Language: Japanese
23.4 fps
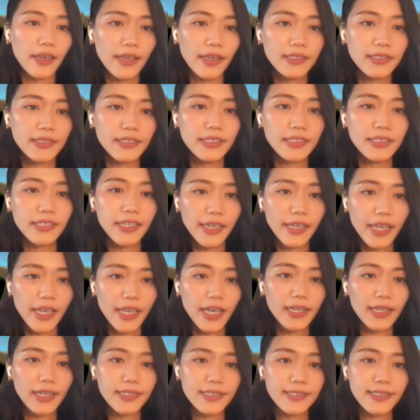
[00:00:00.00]
エンジニア
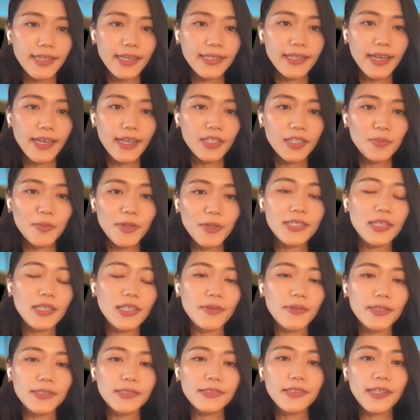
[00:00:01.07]
やデザイナーの皆さ
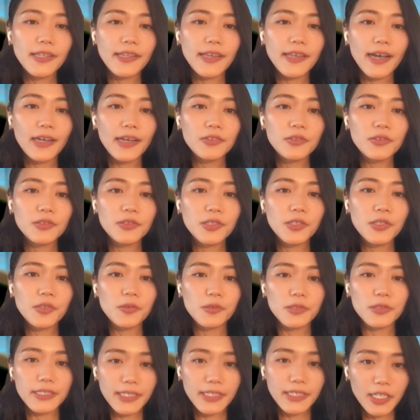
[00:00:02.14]
んはすでに
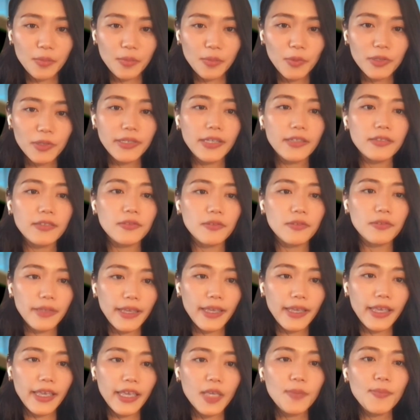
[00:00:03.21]
ハードスキルをしっかり持っているの
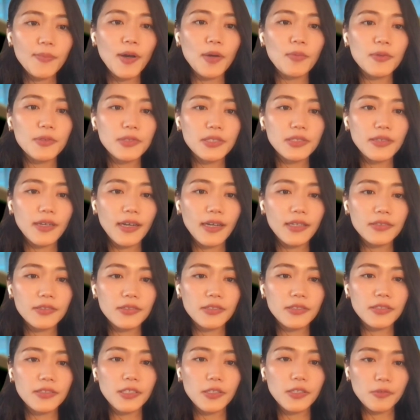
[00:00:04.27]
で、今お持ちの
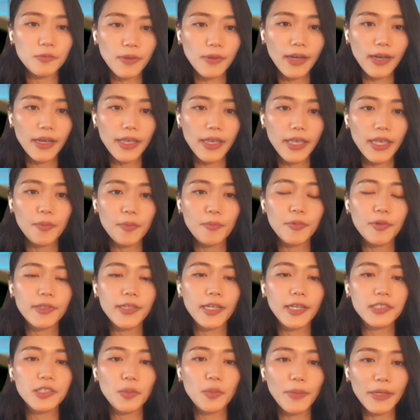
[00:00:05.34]
ハードスキルは、
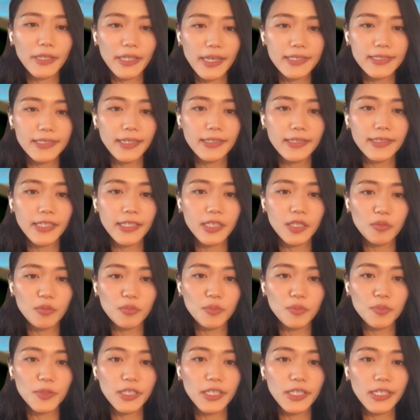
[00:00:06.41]
プロダクトマネージャーになって
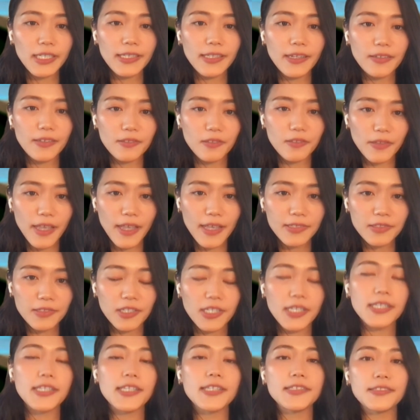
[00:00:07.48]
も武器になるので、
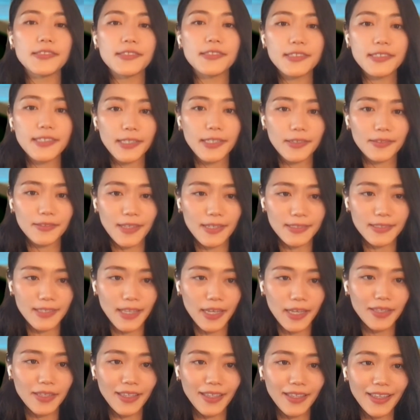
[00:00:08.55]
育て続けてくだ
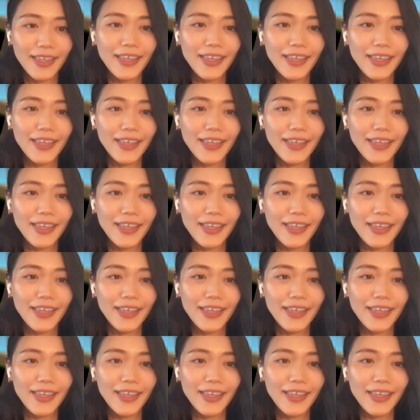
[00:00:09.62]
さい。